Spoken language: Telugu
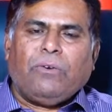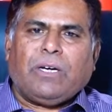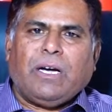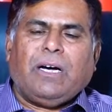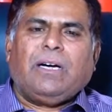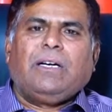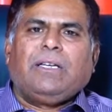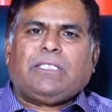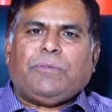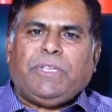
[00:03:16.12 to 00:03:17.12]
ఒక
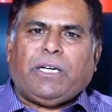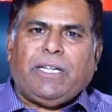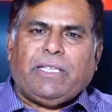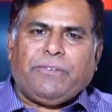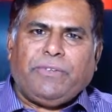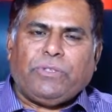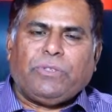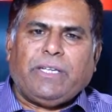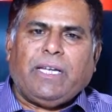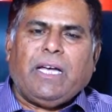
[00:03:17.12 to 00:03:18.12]
సబ్జెక్ట్ లేదని వీక్
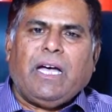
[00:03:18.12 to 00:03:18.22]
ఉంటే